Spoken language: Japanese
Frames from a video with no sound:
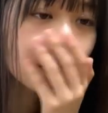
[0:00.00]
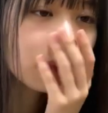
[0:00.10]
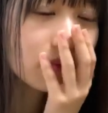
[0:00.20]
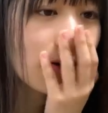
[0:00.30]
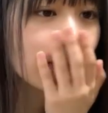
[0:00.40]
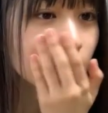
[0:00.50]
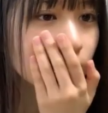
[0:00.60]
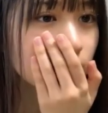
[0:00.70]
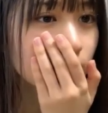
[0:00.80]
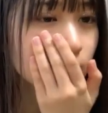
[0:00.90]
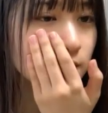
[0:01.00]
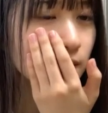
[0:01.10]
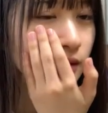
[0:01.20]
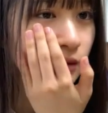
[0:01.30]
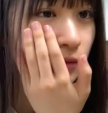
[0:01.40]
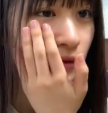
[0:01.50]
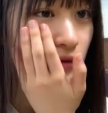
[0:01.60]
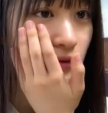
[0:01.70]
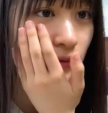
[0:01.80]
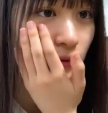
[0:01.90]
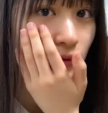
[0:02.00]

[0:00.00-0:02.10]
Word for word: まあ確かに最近の夏はとて